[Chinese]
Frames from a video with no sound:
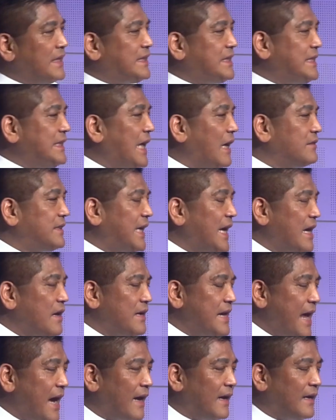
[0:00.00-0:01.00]
吸到天
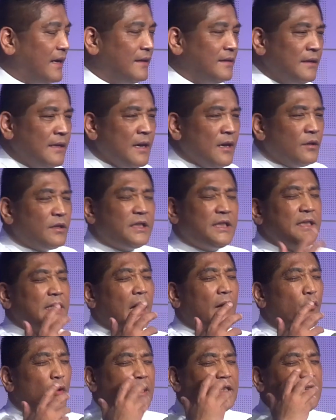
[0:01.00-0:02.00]
亮了，吸
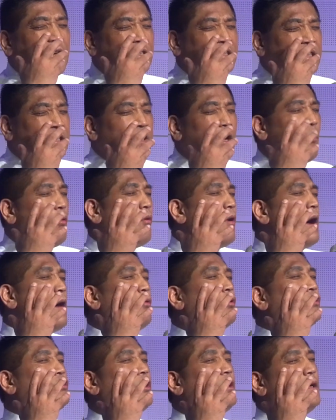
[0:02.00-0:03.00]
到晚上吸了，哇！
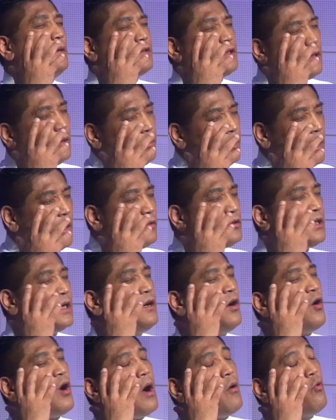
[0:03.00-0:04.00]
我觉得受不了，我整个
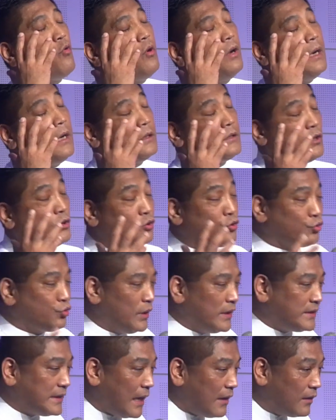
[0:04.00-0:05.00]
好昏了，就
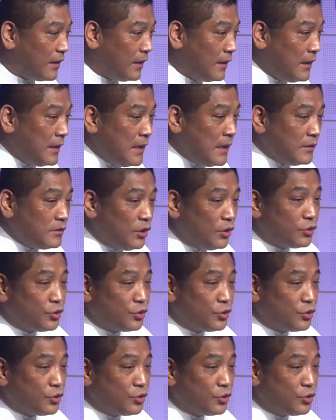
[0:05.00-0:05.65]
睡着了。就